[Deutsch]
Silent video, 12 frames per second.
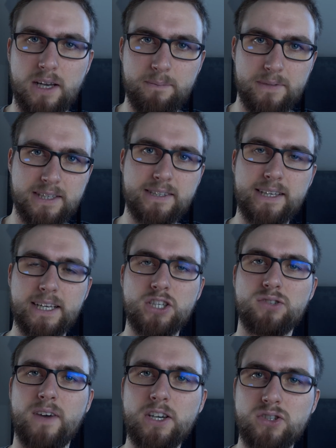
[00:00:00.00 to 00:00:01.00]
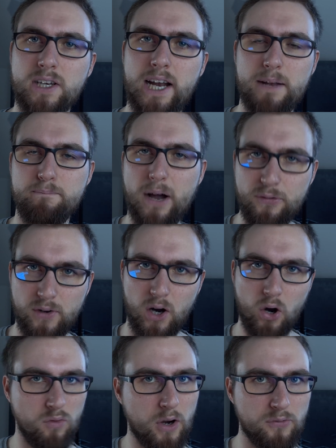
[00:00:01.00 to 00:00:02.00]
Ähm, es ist eine Schwachstelle, ein
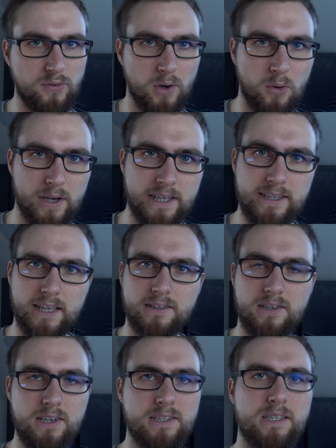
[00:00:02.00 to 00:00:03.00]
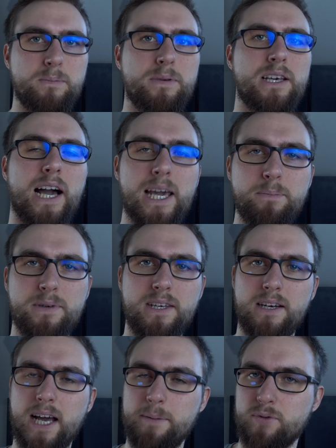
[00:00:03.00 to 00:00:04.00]
Buffer Overflow in der TCP/IP
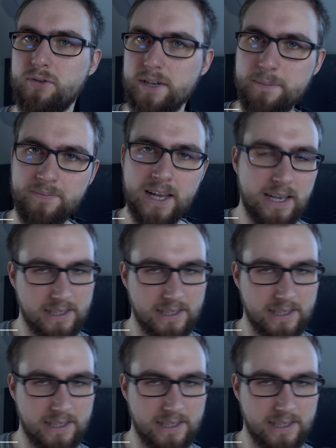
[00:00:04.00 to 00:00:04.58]
Library.